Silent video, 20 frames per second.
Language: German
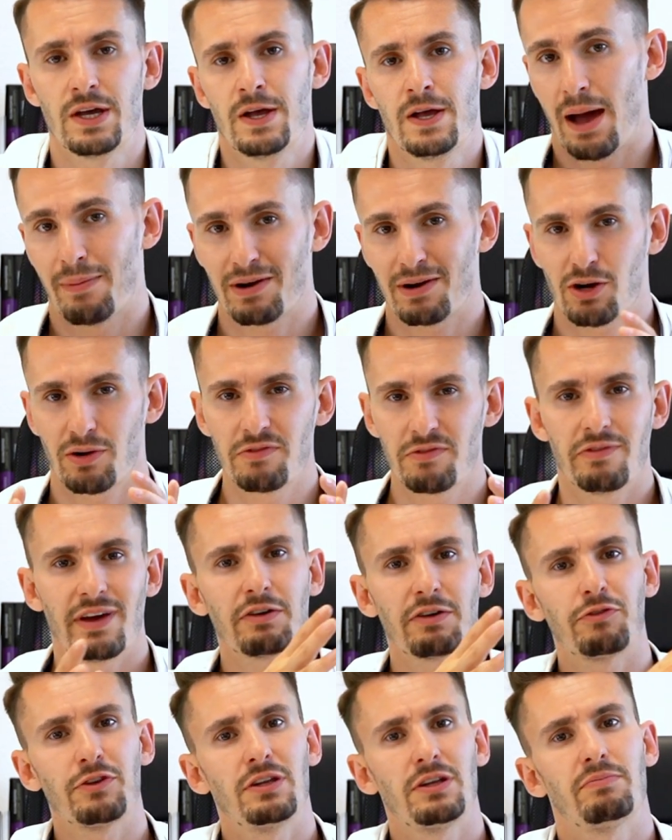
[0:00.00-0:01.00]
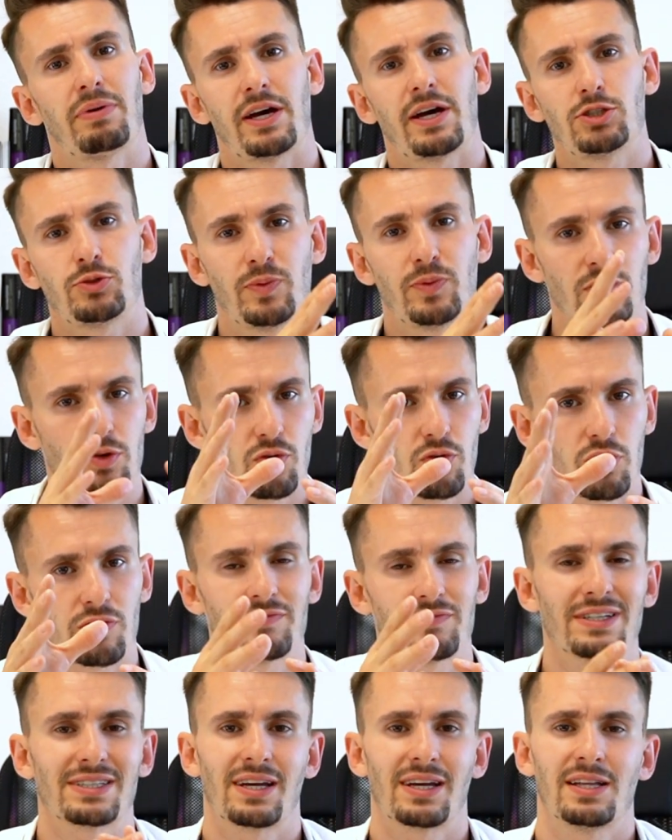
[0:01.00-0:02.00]
Aber kommen wir weg von den Beispielen und
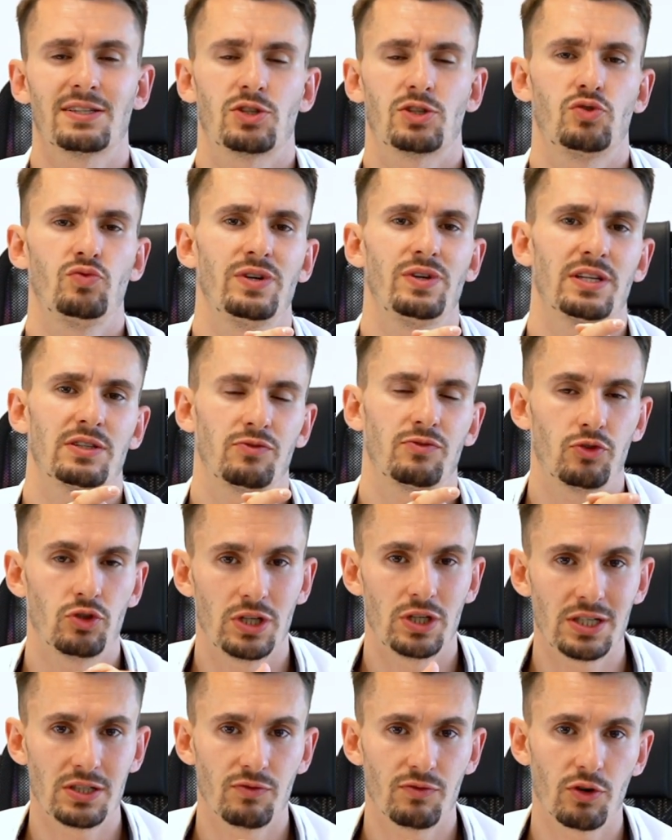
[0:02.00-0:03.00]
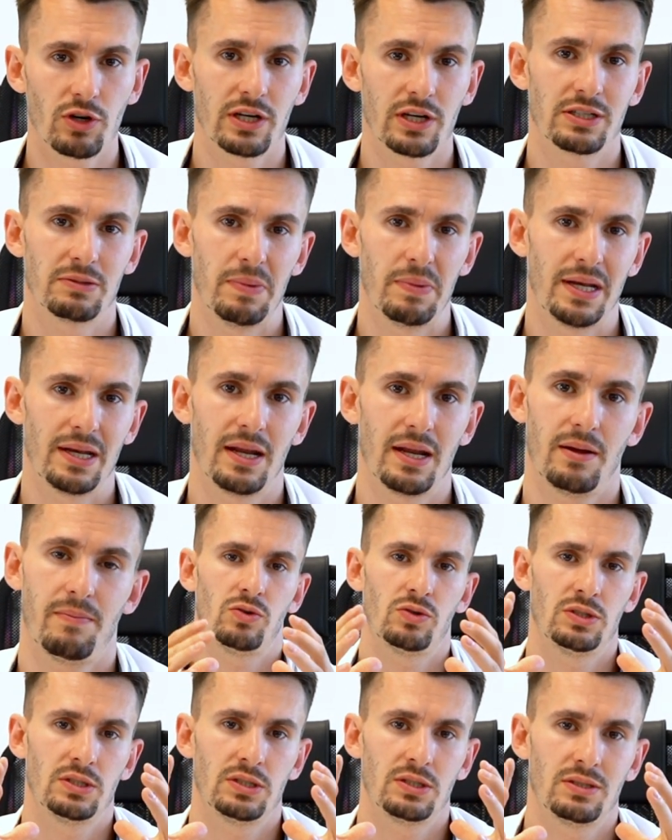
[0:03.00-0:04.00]
gucken, was kannst du jetzt für dich wirklich mitnehmen.
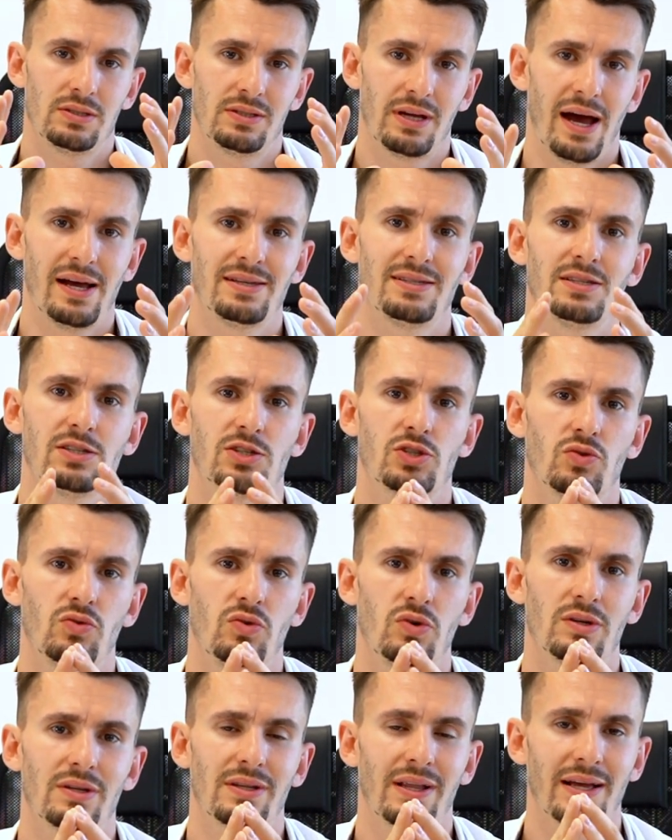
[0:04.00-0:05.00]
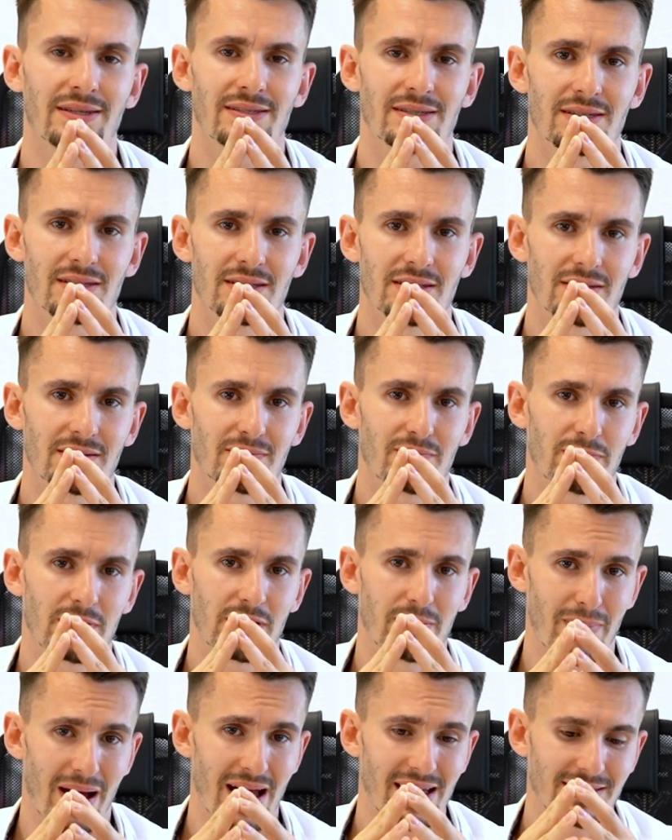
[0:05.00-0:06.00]
Und da ist es so, dass
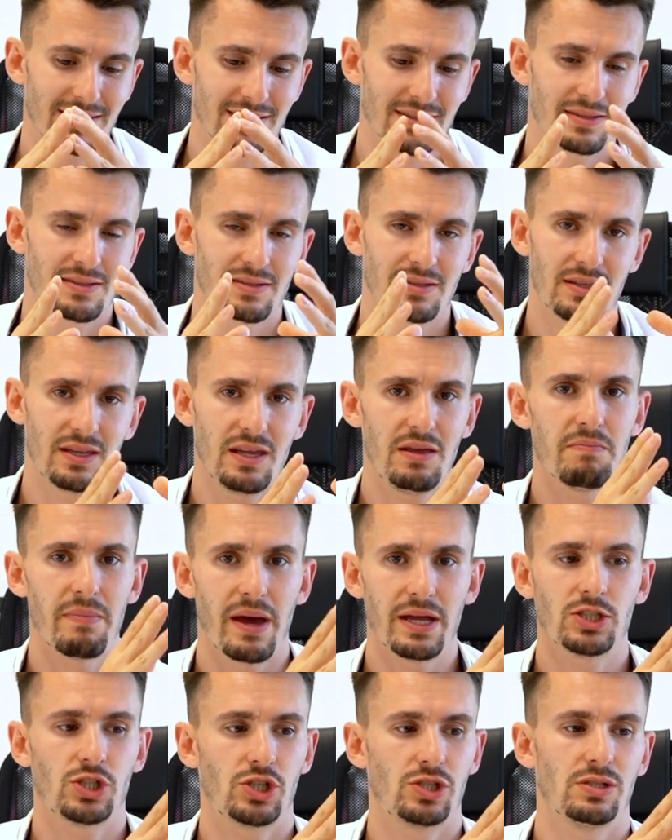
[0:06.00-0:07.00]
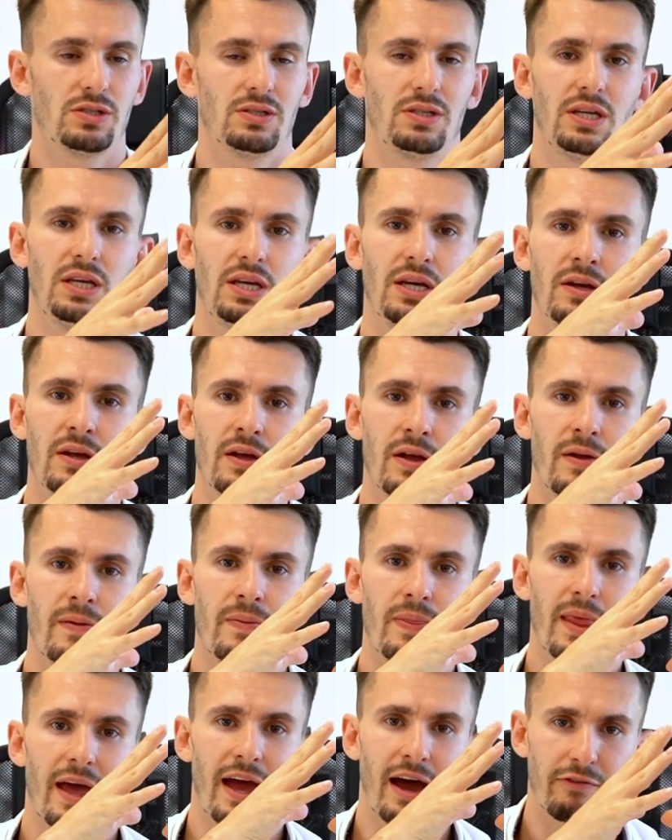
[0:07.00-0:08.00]
meistens die Menschen, die
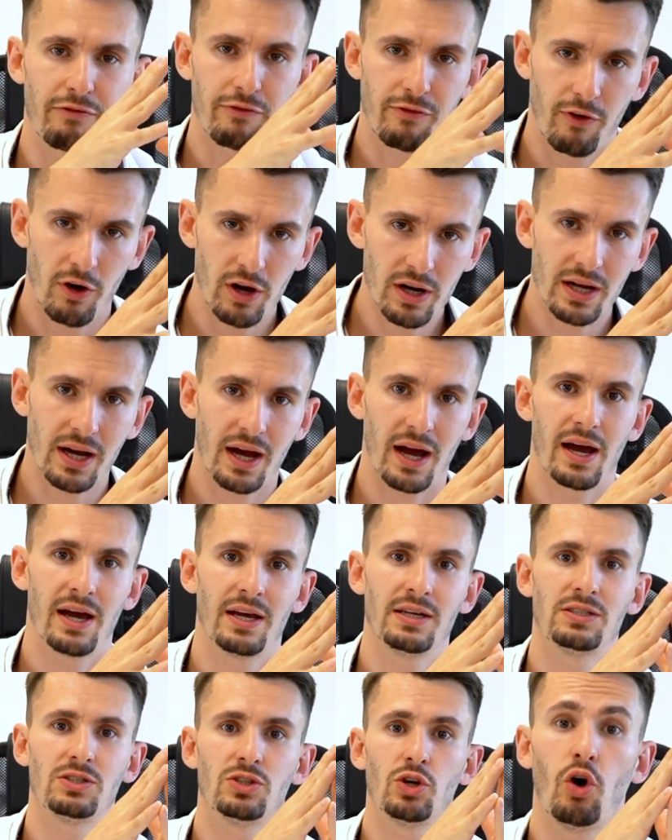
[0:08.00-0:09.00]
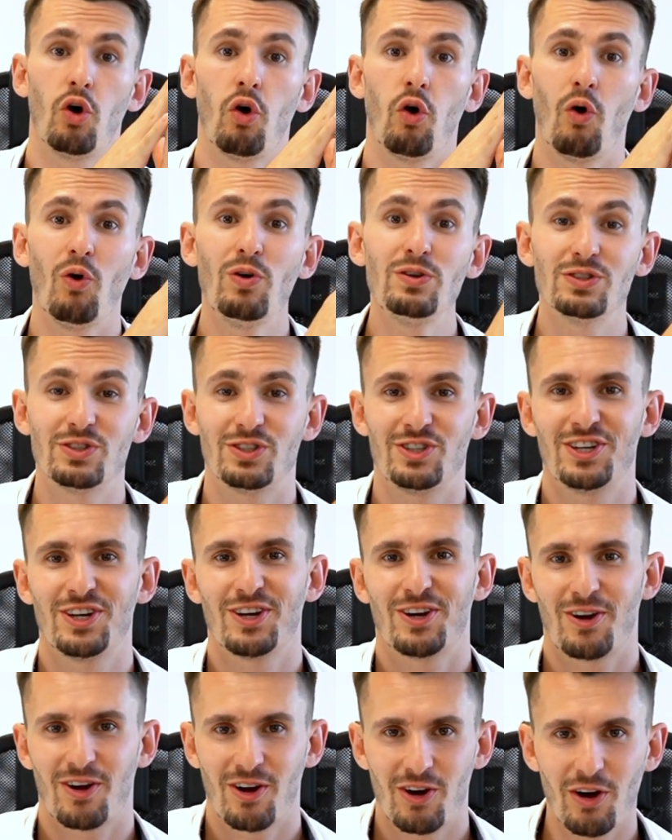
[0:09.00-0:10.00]
erfolgreich und
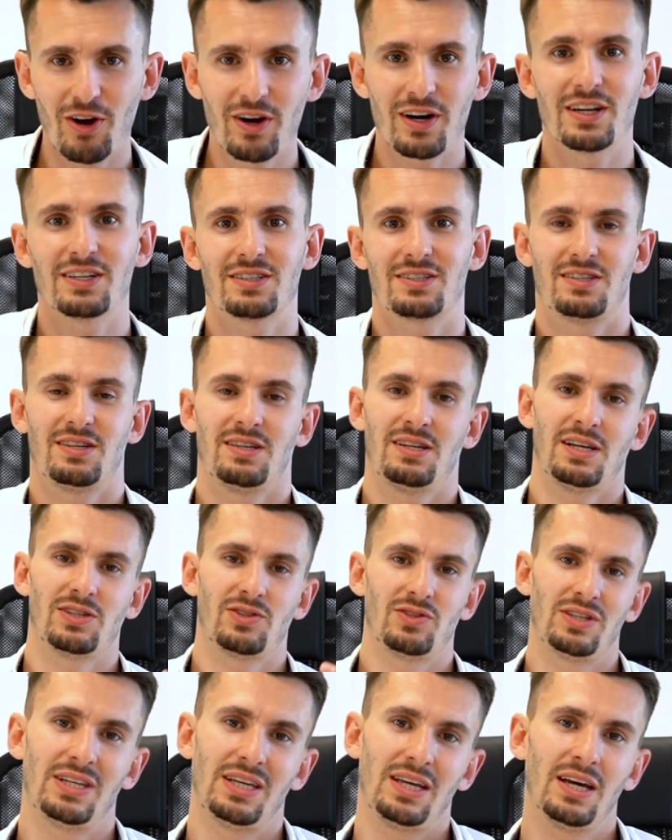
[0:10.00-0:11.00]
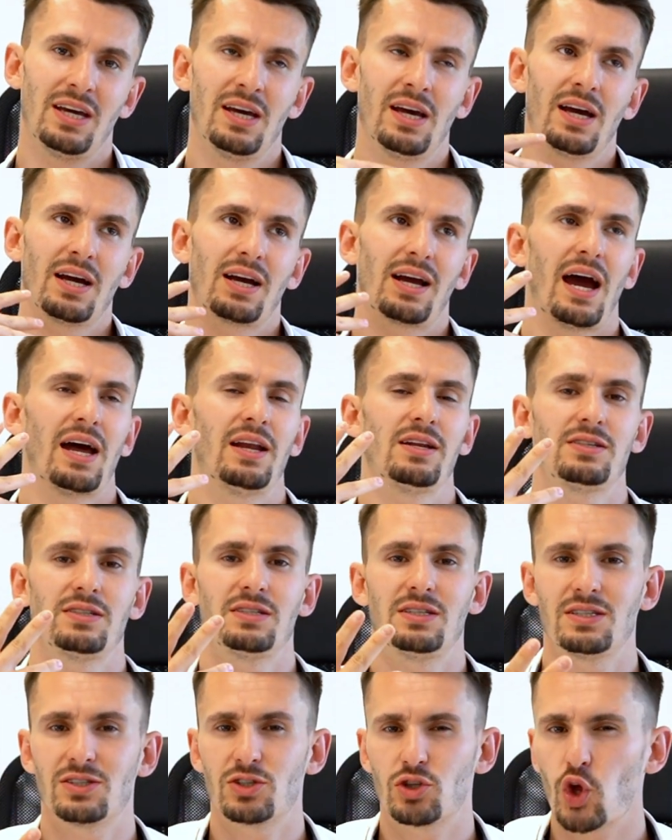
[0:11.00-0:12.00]
glücklich sind, also die gar nicht in
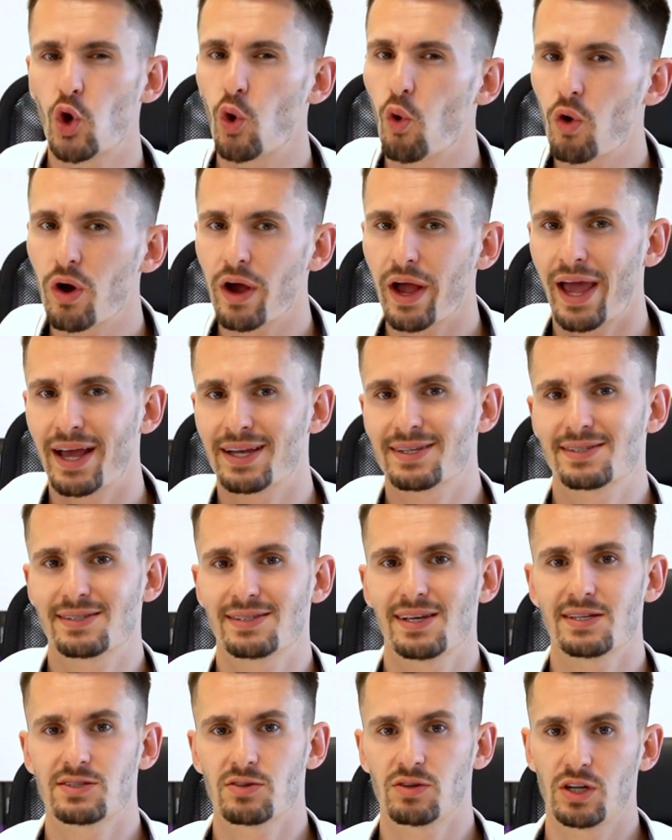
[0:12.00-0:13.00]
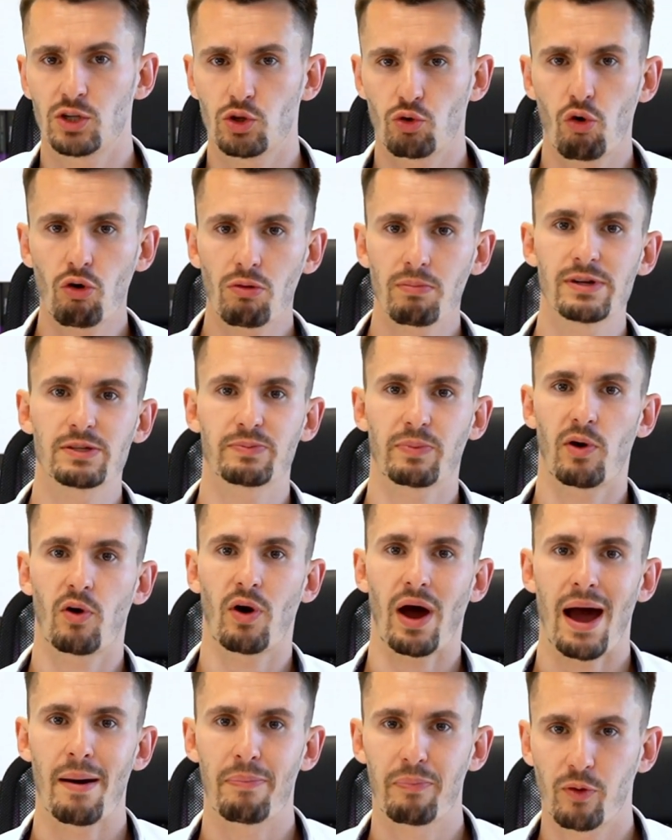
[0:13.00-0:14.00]
diese Drogenexzesse in den
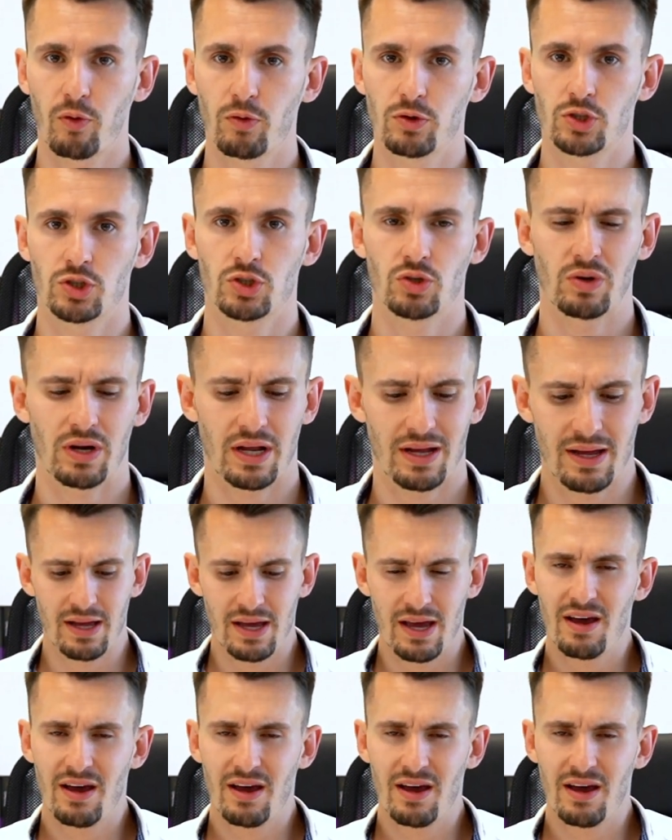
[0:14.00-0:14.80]
Drogenmissbrauch abrutschen oder